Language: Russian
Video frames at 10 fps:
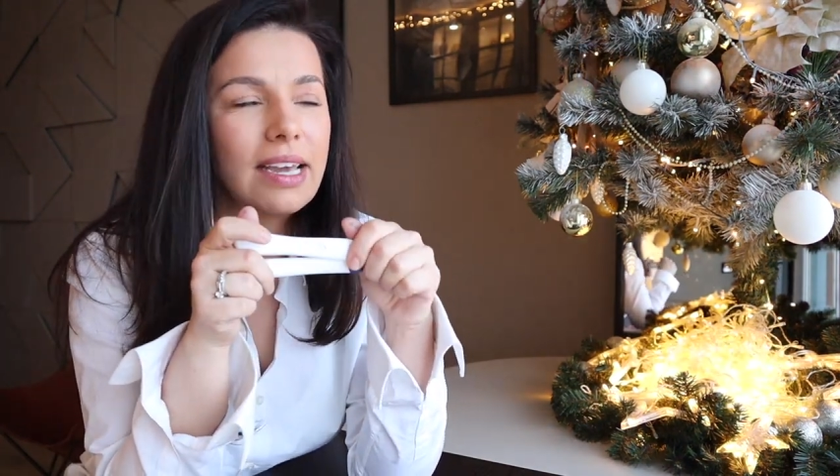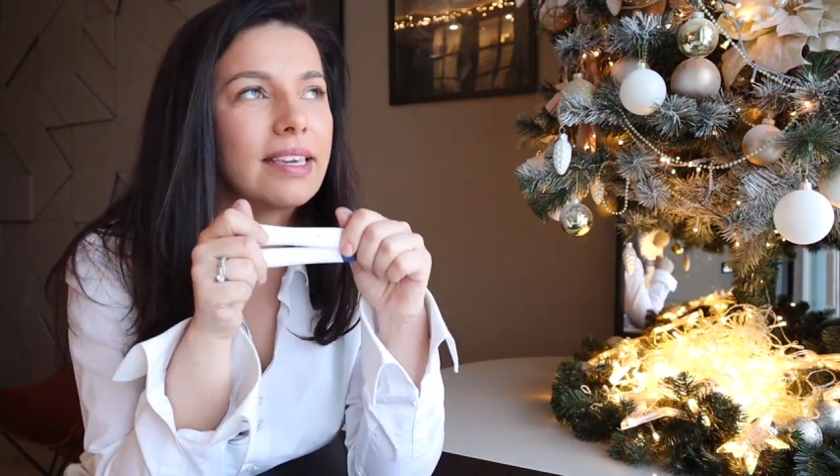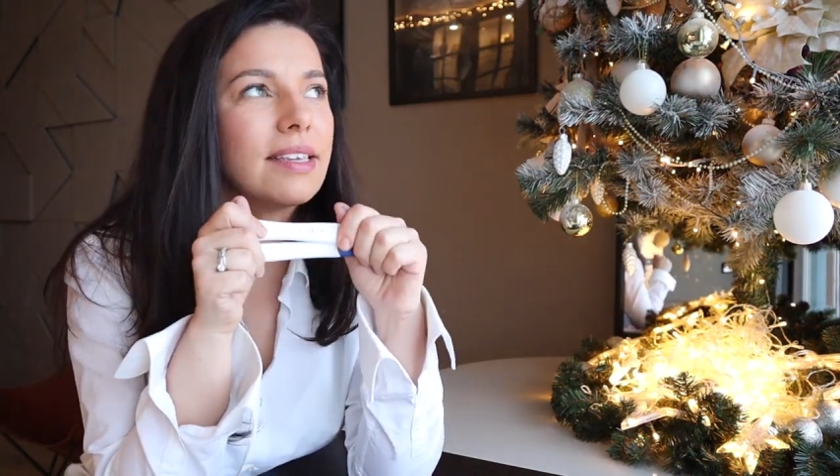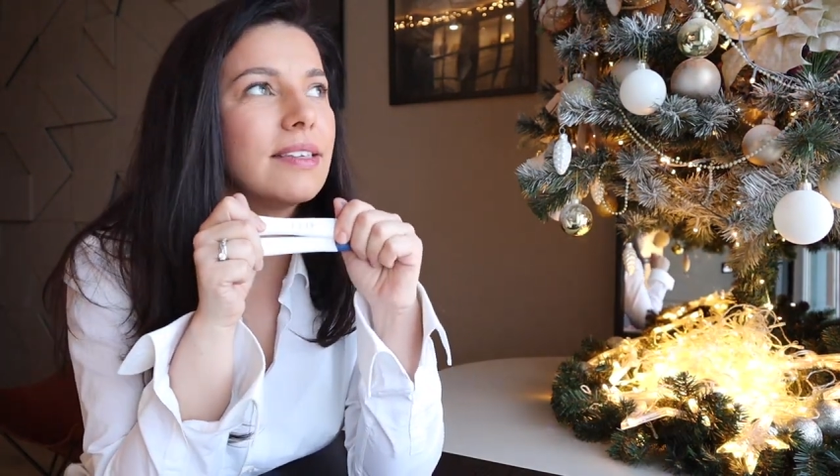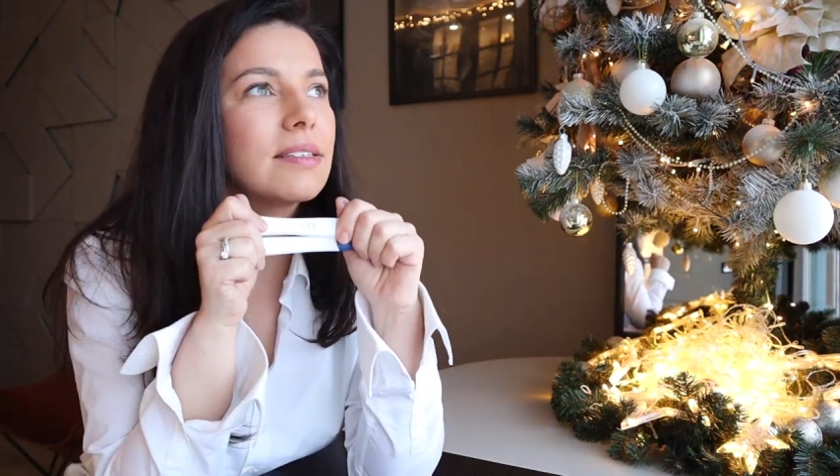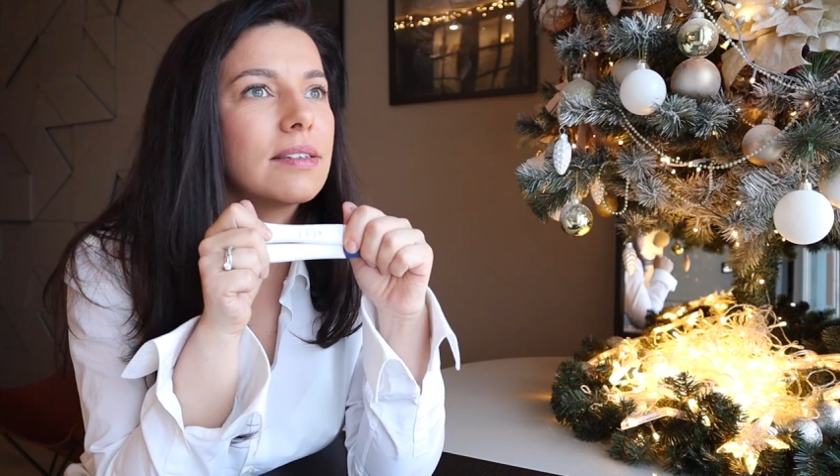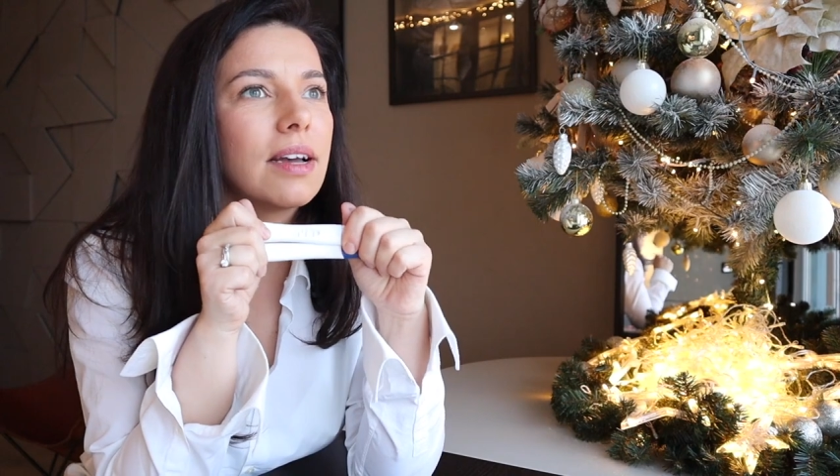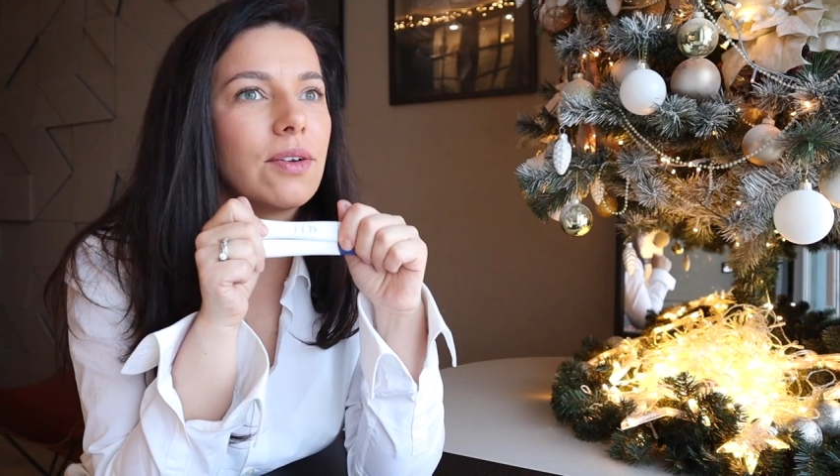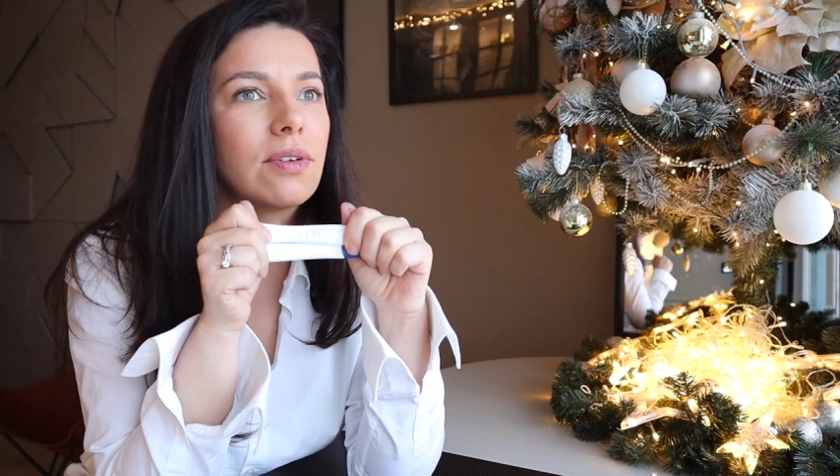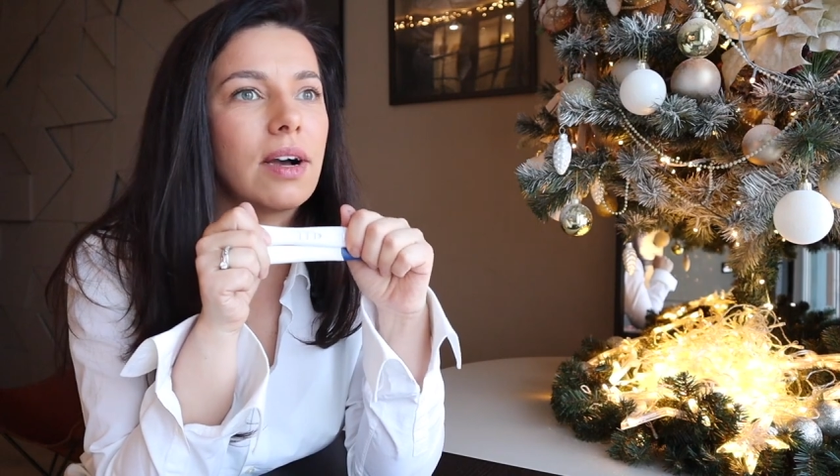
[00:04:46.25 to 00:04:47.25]
Я не
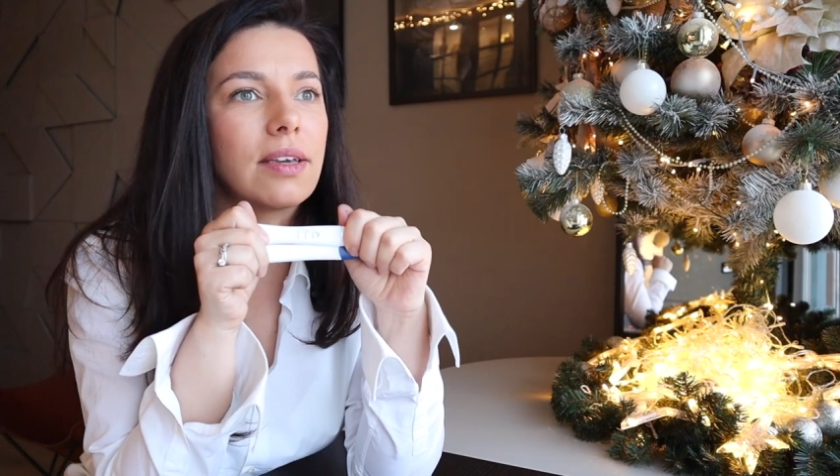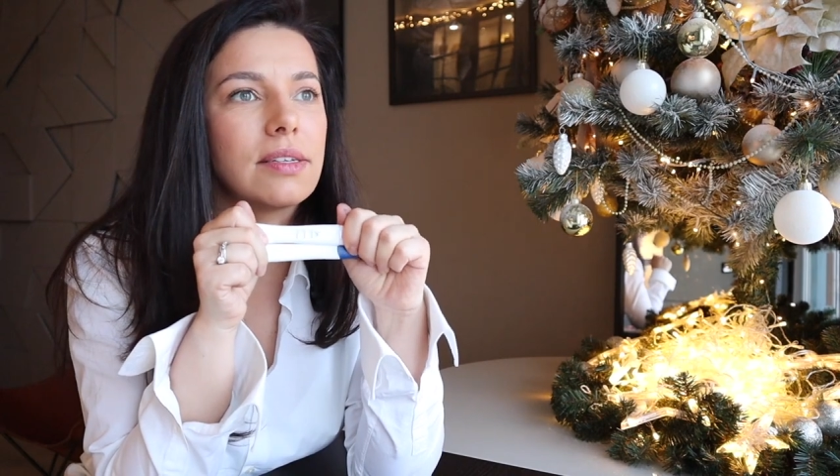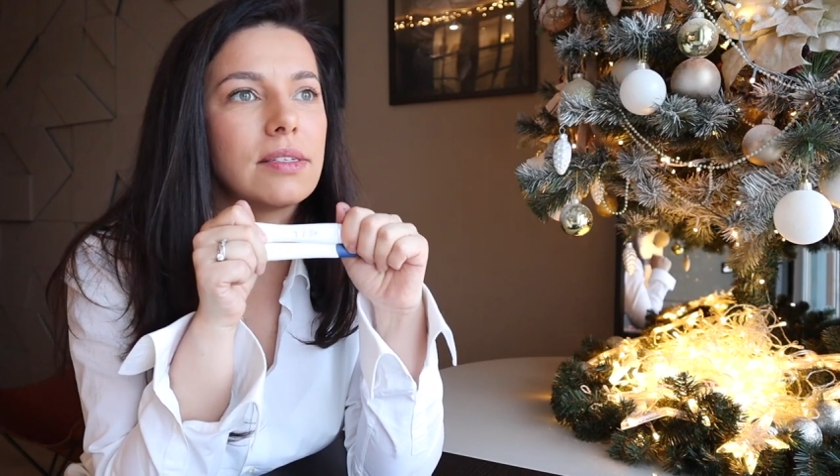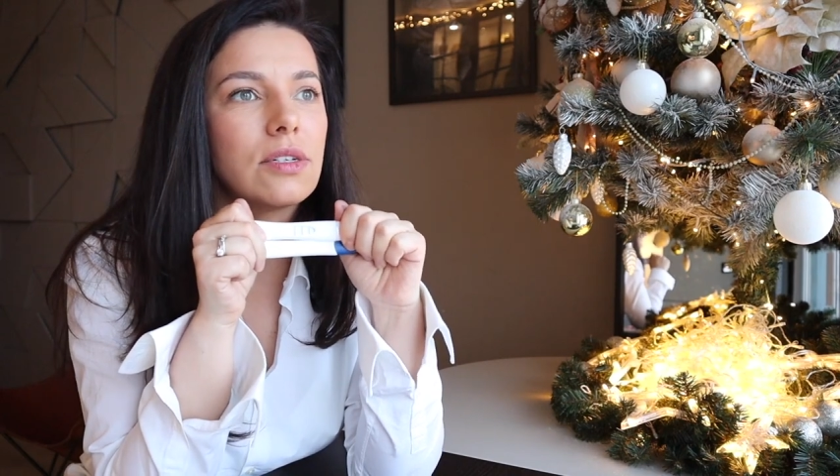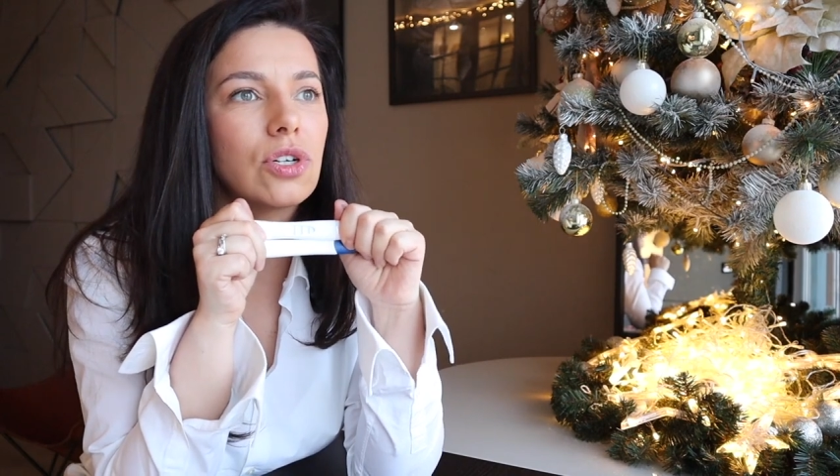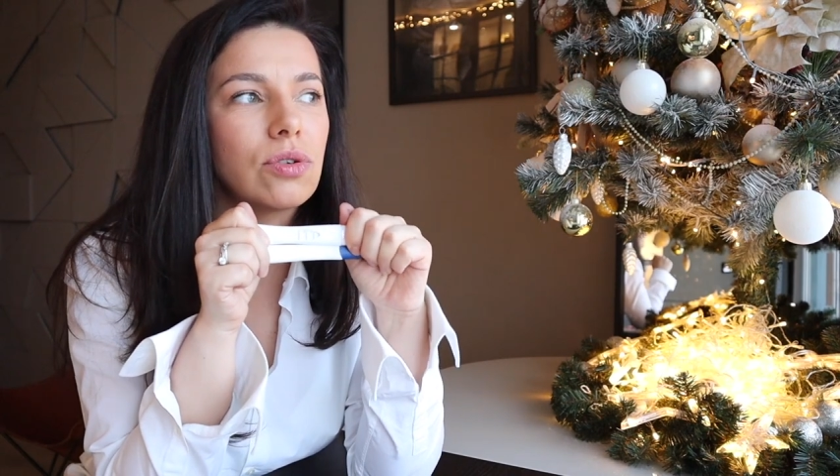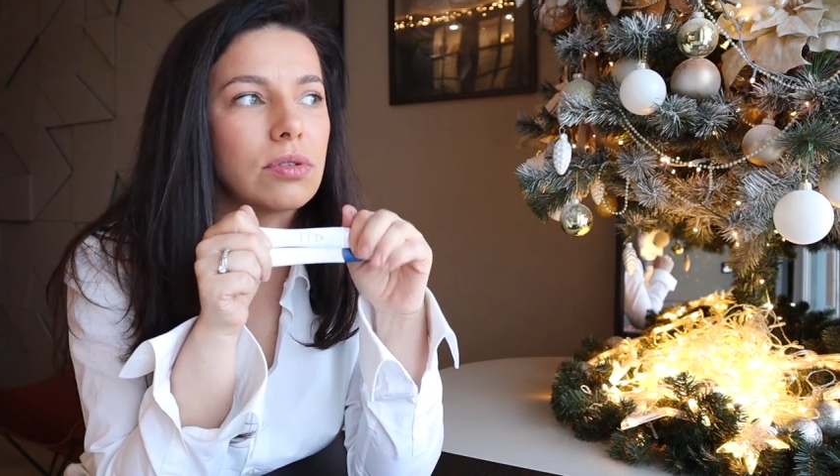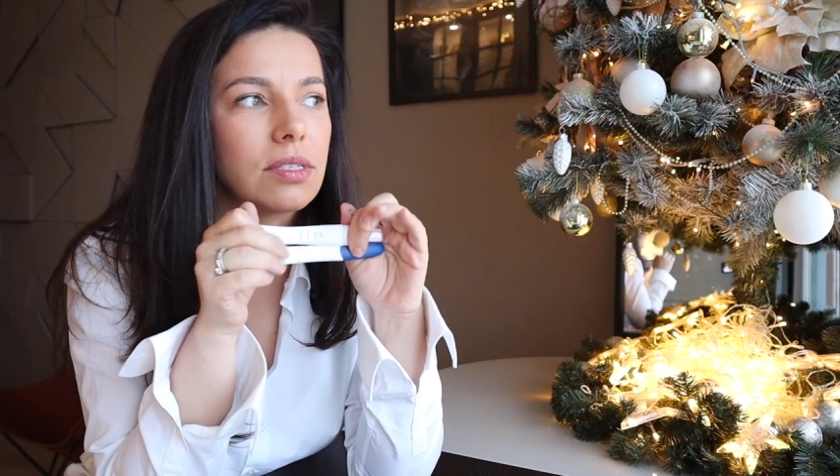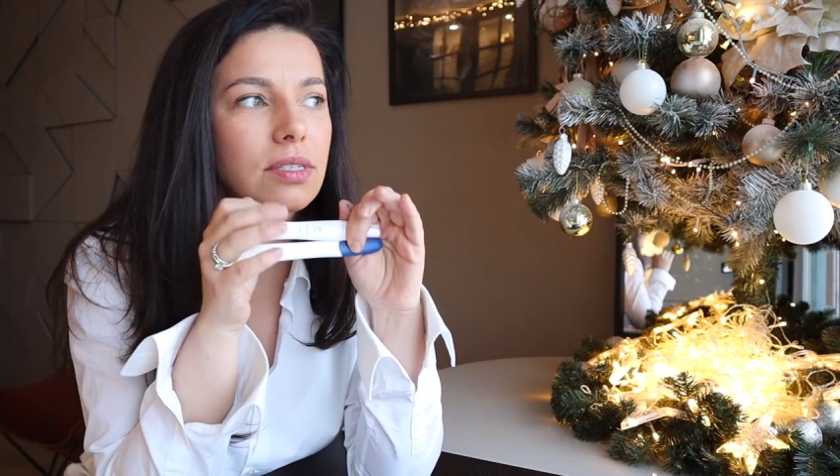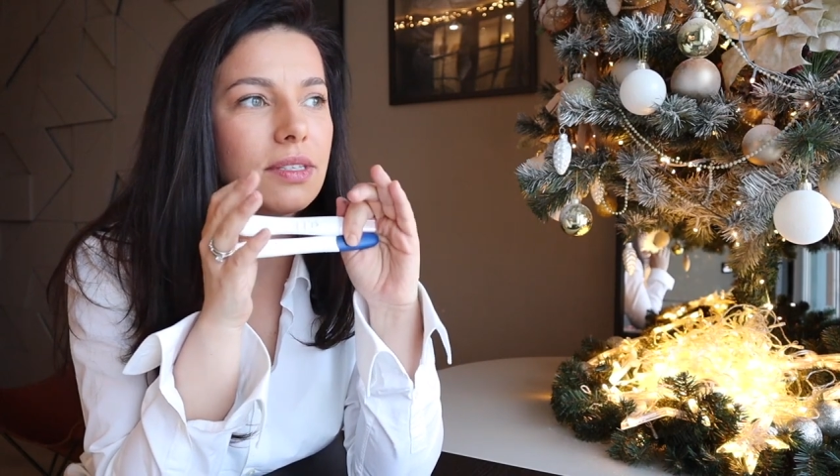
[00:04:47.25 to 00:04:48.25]
знаю, как я
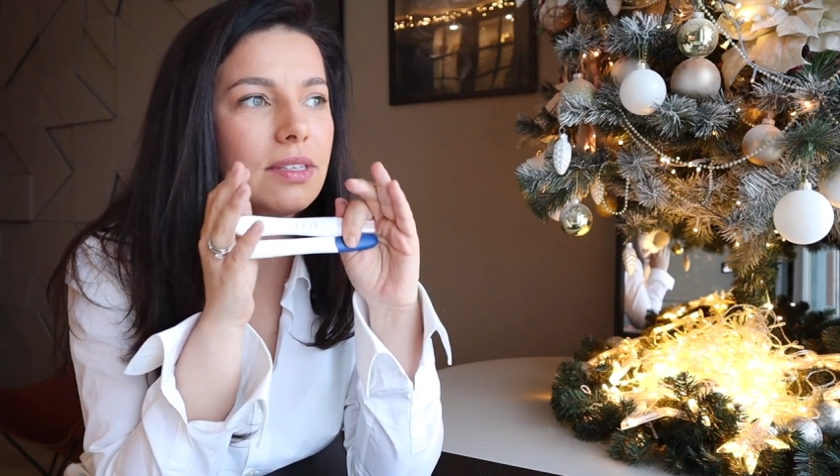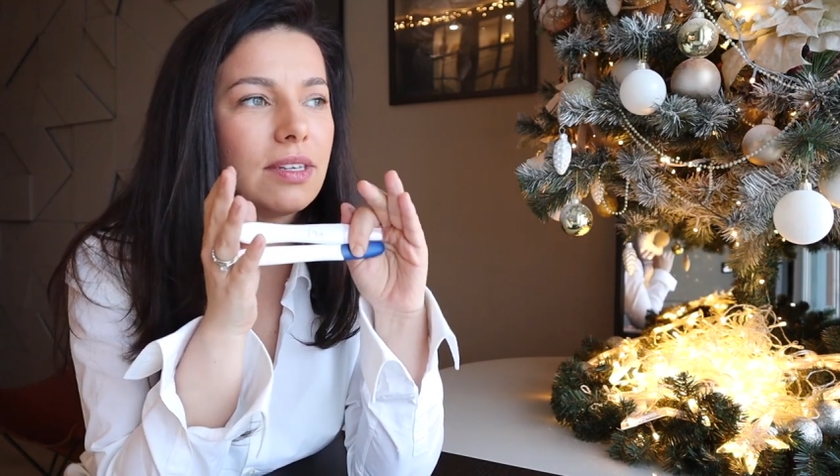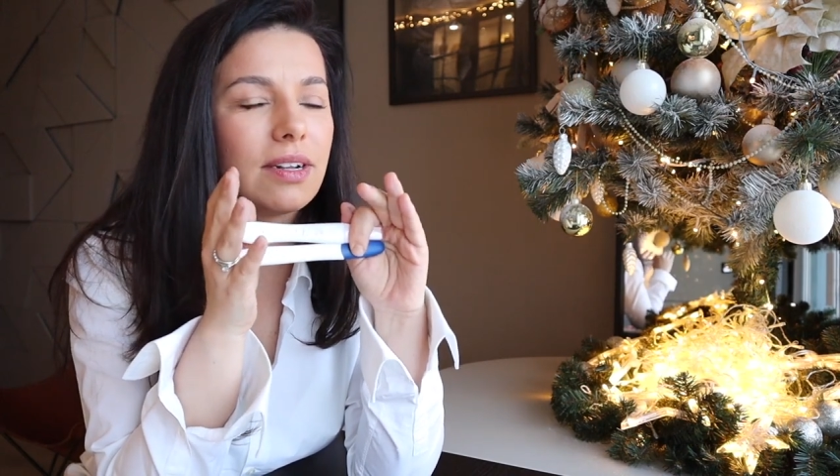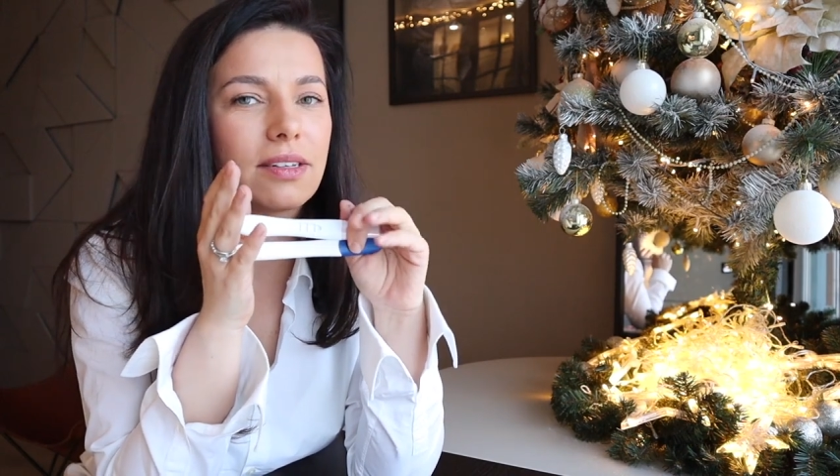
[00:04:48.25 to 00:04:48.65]
сдержусь эти дни,